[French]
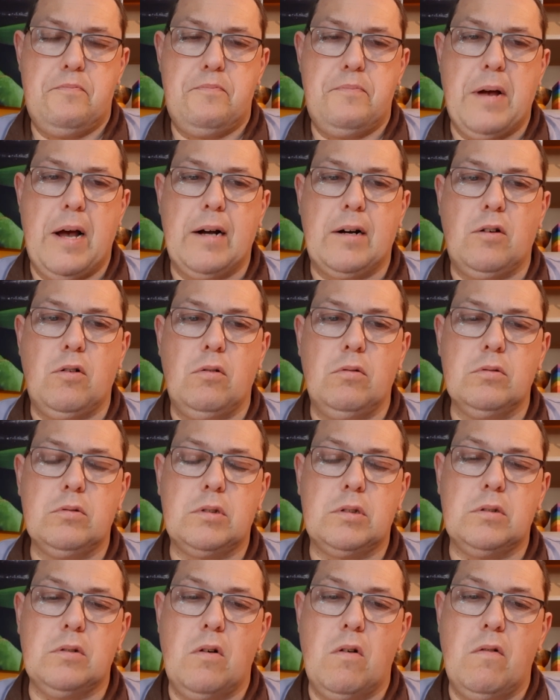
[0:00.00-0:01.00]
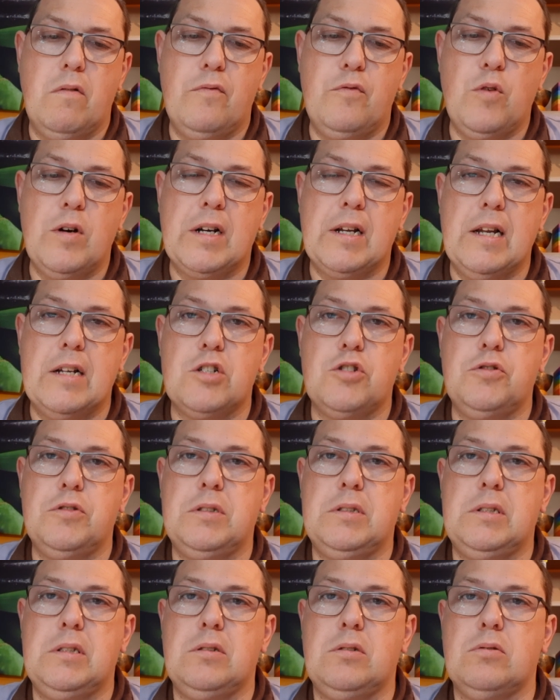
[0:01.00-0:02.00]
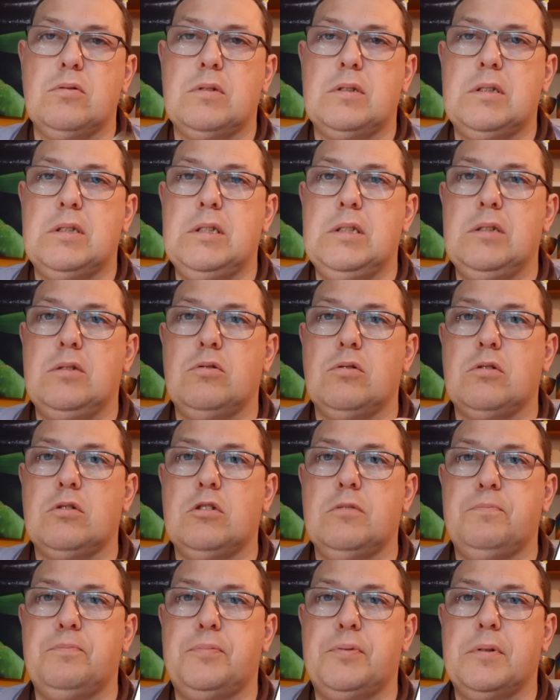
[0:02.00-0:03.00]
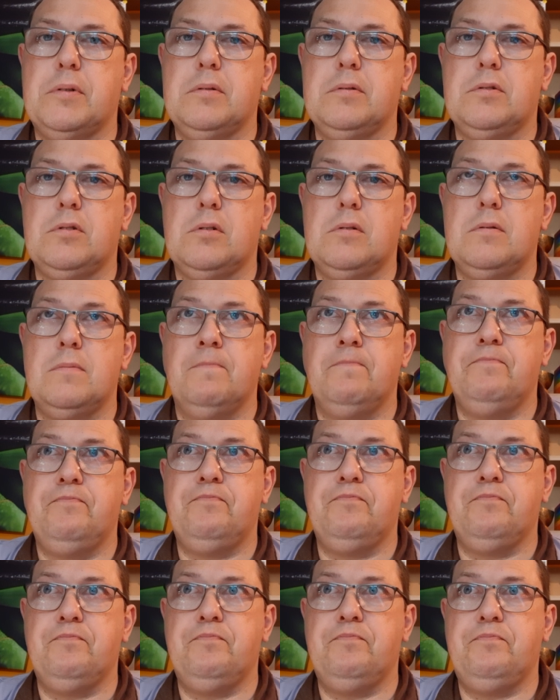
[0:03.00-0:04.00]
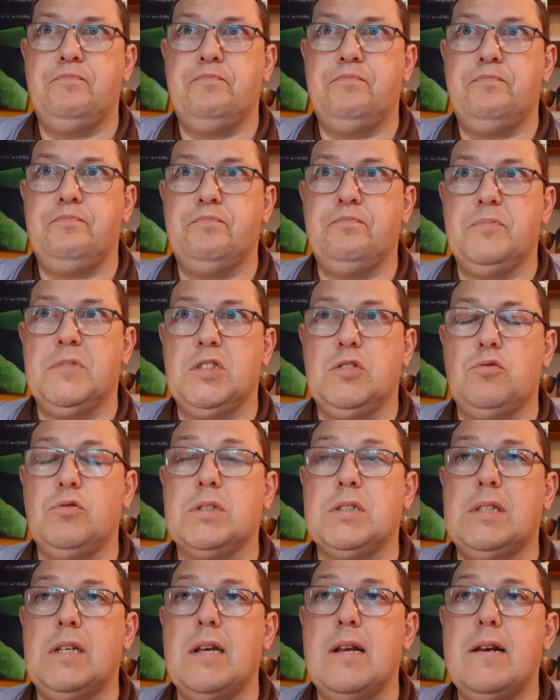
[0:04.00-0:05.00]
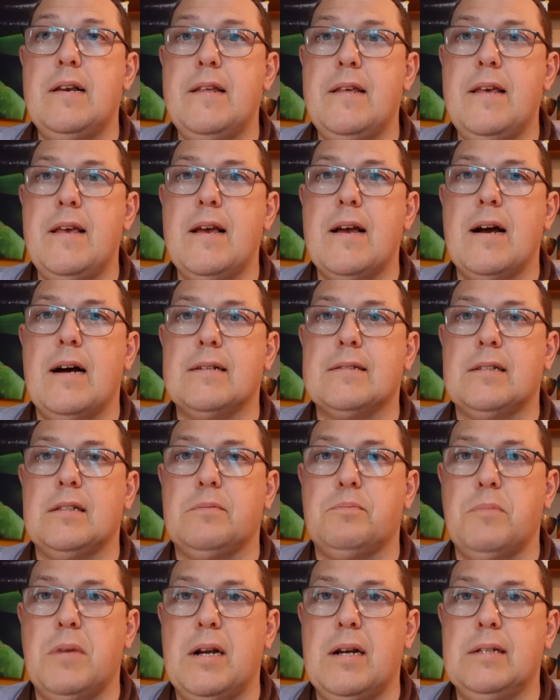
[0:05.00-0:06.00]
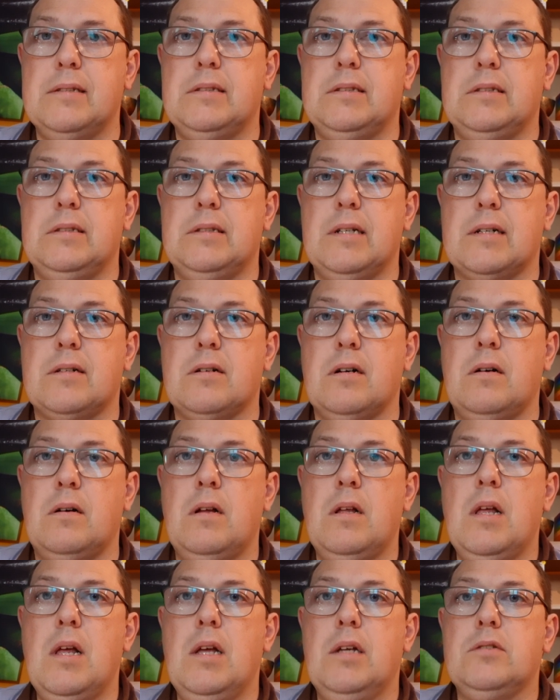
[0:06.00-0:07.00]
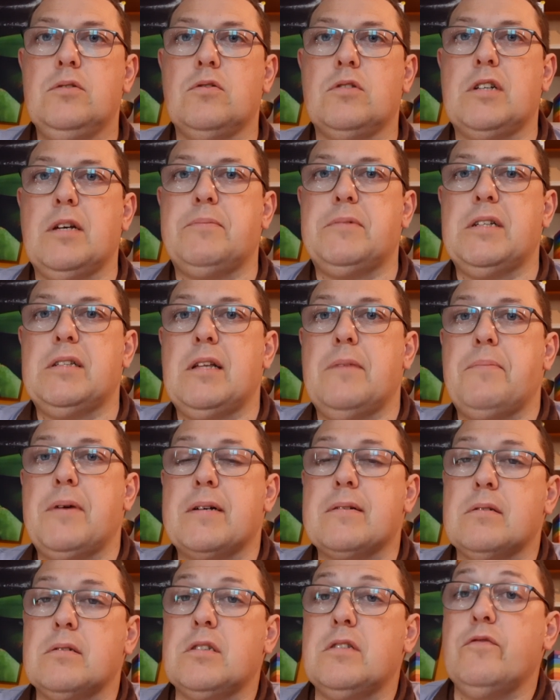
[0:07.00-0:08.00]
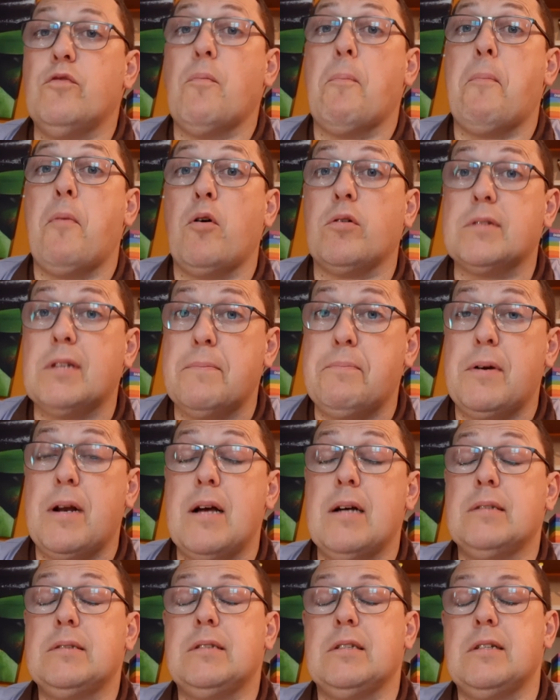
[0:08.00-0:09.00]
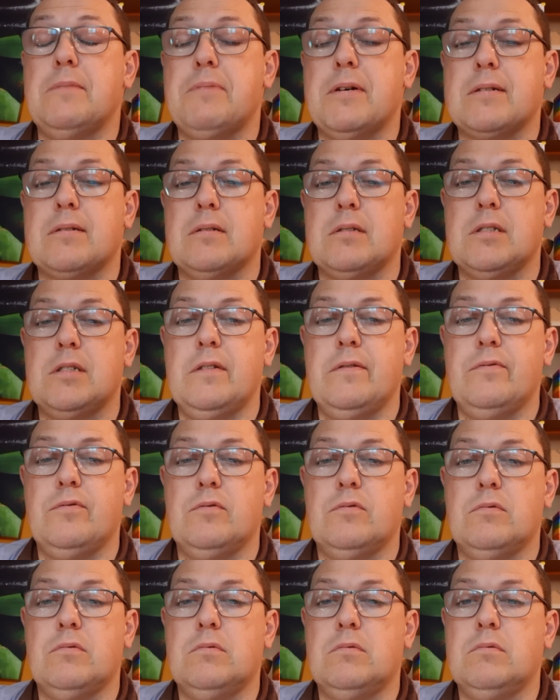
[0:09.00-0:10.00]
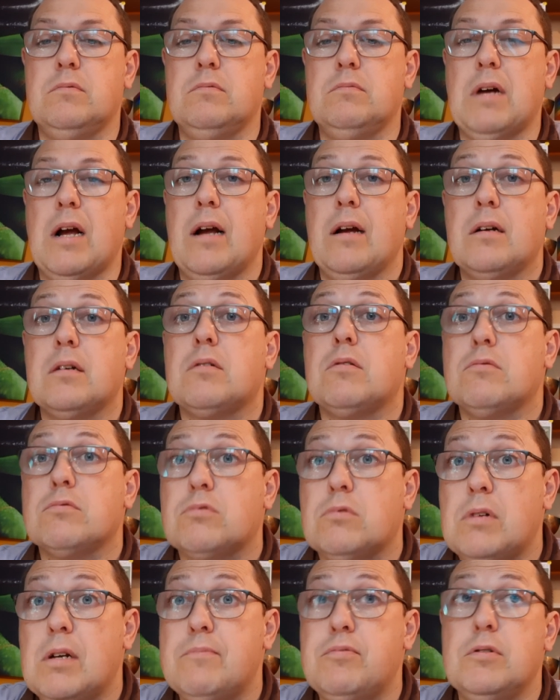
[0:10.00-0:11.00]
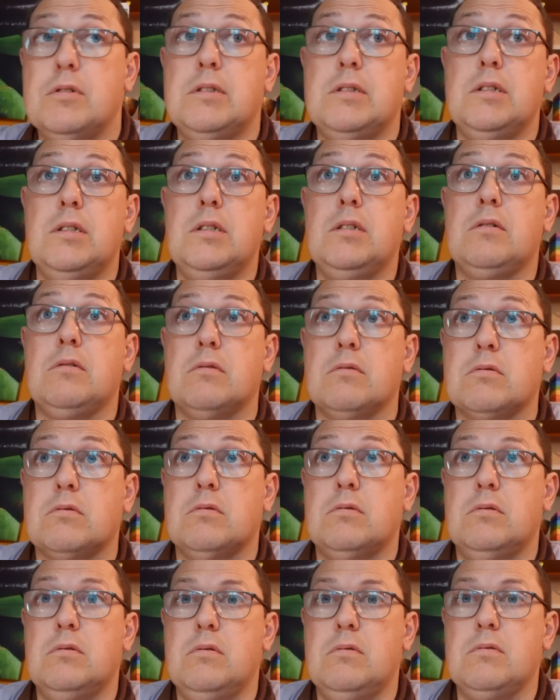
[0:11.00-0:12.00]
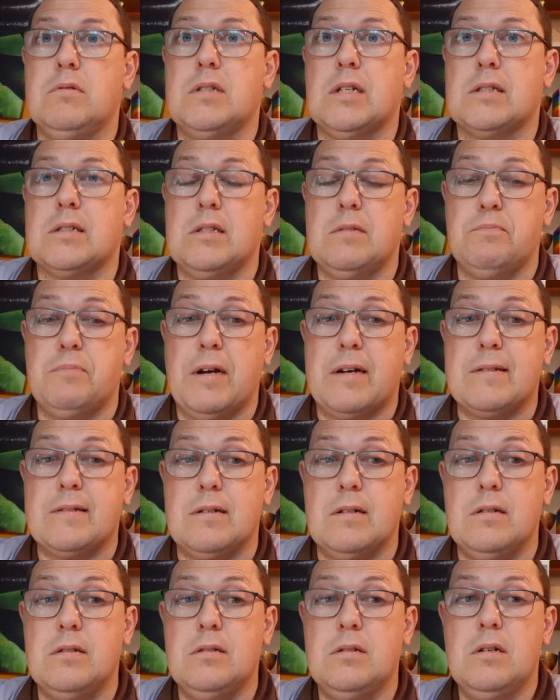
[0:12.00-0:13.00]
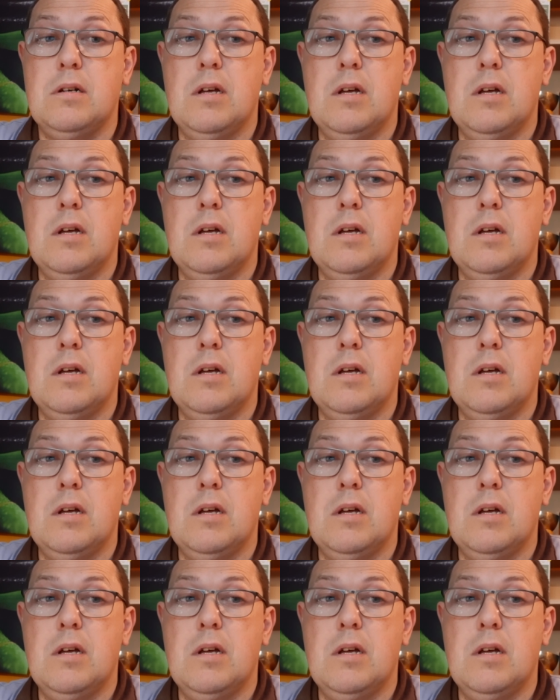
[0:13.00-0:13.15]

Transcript: Par contre, on voit que la justice aussi s'occupe de hum, tout ce qui est lié à cette maladie, d'accord il y a peut-être des personnes qui vont porter plainte, il y a des personnes qui vont bah, contre la politique, contre certaines personnes,